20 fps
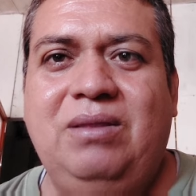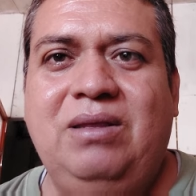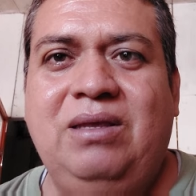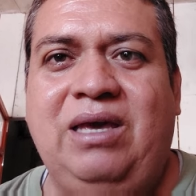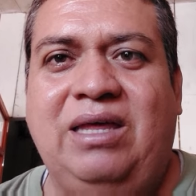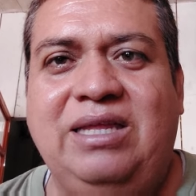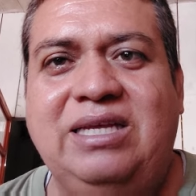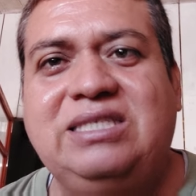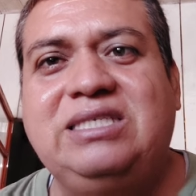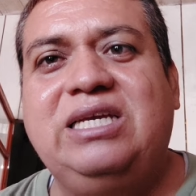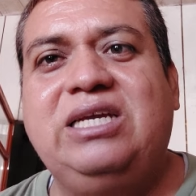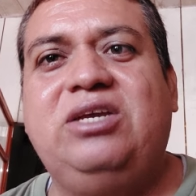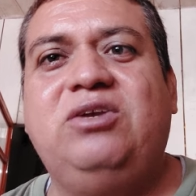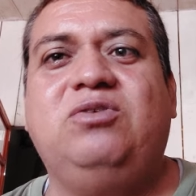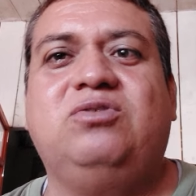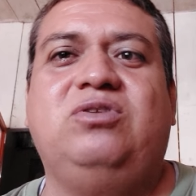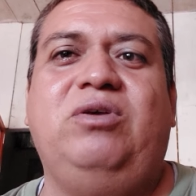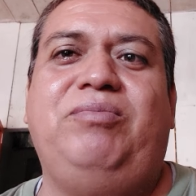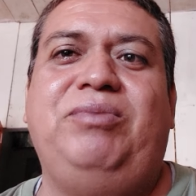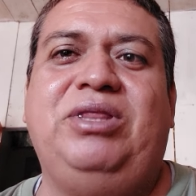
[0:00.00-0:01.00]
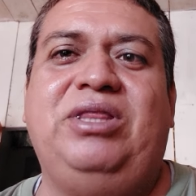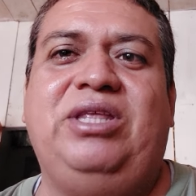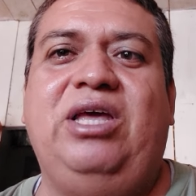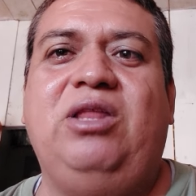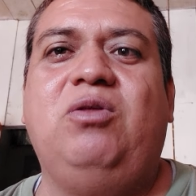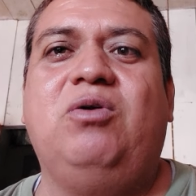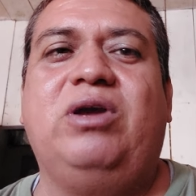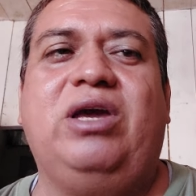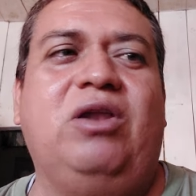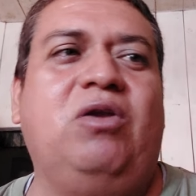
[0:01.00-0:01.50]
que dicen que yo estoy
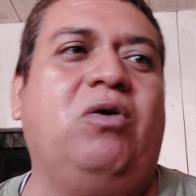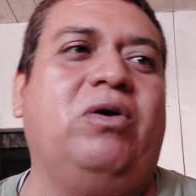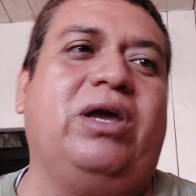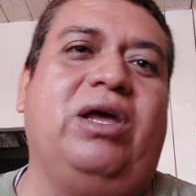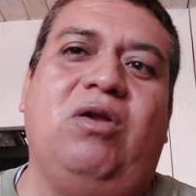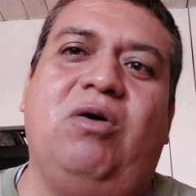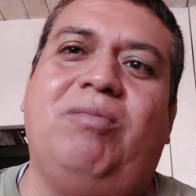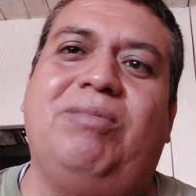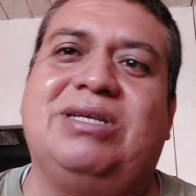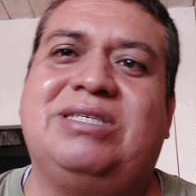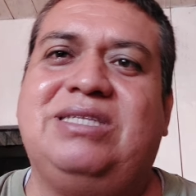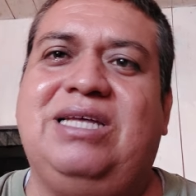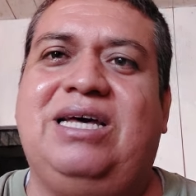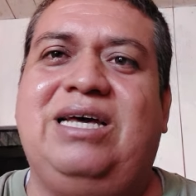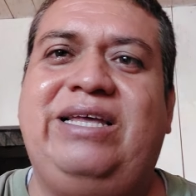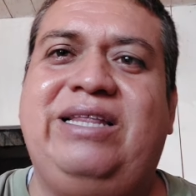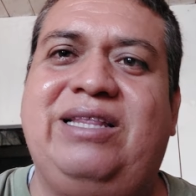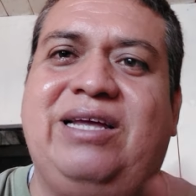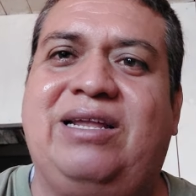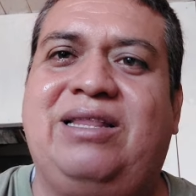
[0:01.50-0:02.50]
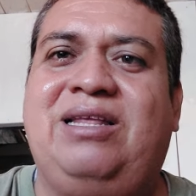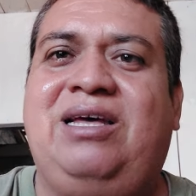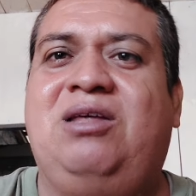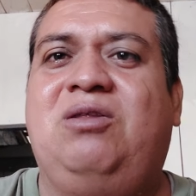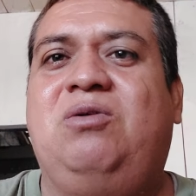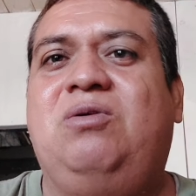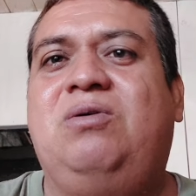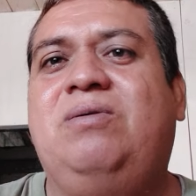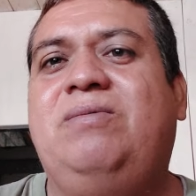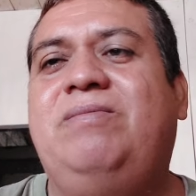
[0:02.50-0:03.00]
mintiendo, que no, que el hombre está internado.